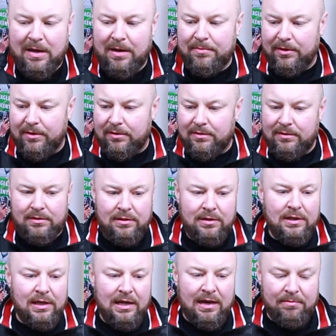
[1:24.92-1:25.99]
mamy
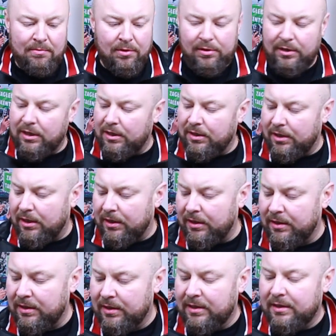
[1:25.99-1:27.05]
Lamborghini,
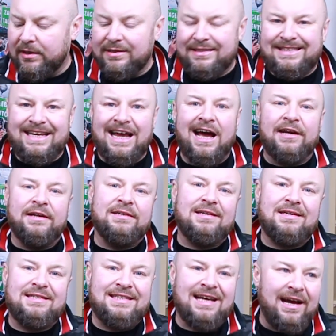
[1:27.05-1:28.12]
Sian,
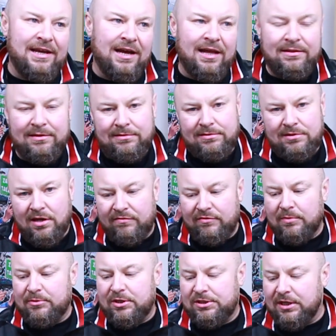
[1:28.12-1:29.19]
Sajan, nie
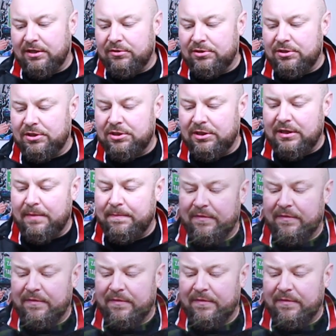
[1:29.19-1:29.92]
wiem też jak to się czyta,